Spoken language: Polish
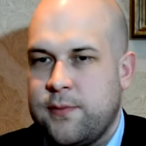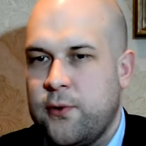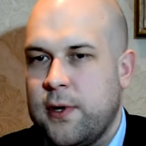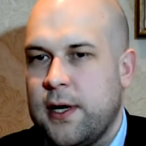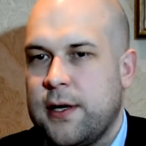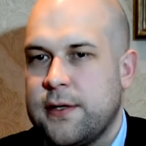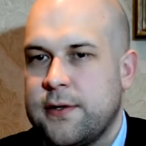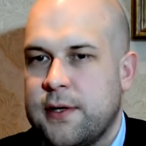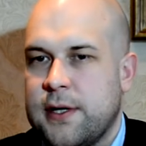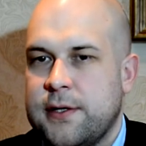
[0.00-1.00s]
Puchar jest
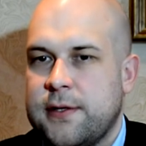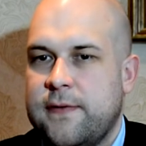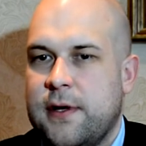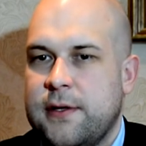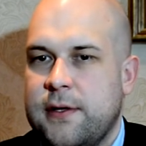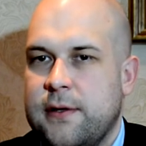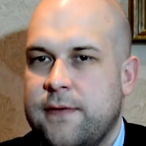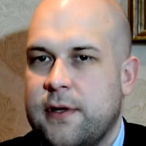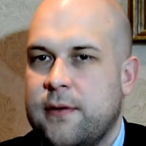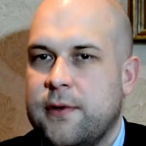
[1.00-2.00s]
zorganizowany, no
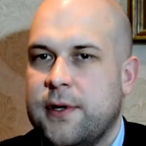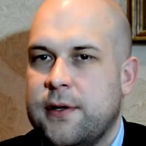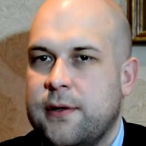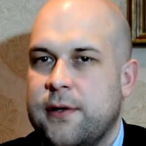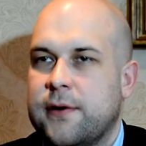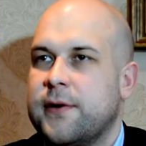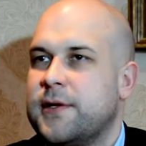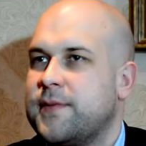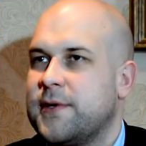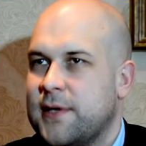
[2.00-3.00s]
wiadomo, nie, nie do
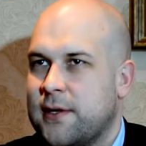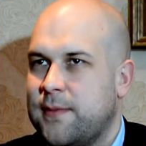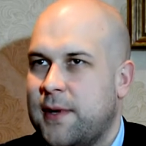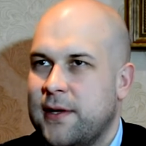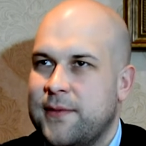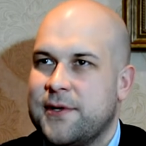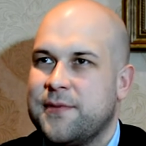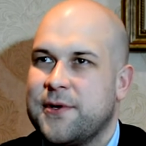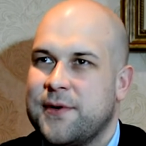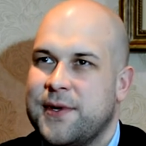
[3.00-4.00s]
końca przez Zakopane, my
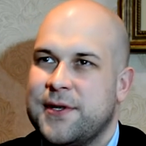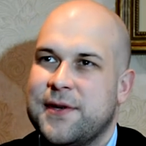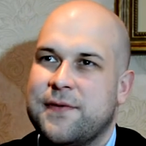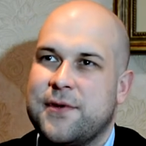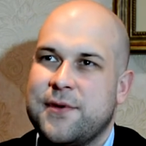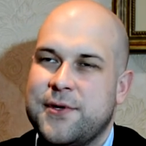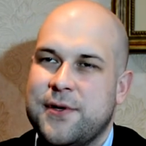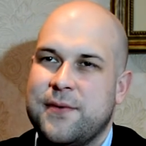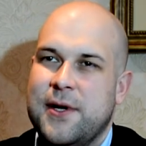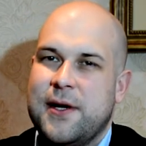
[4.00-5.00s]
jesteśmy tylko miejscem, w którym,
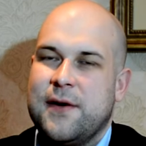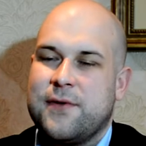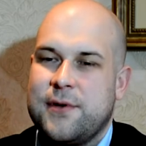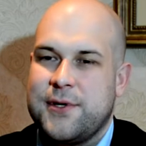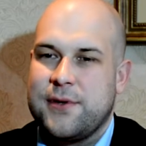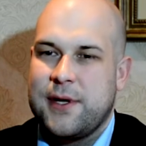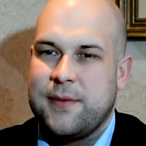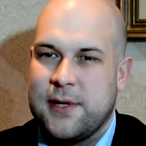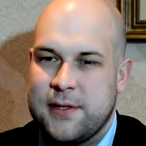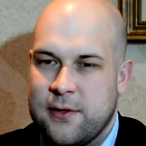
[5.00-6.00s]
się, w którym się ta
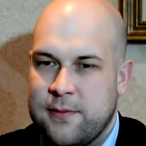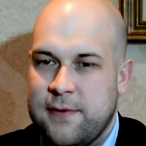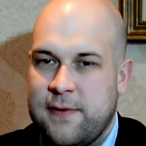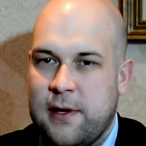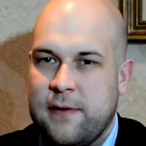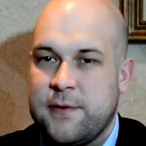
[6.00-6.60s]
impreza odbywa.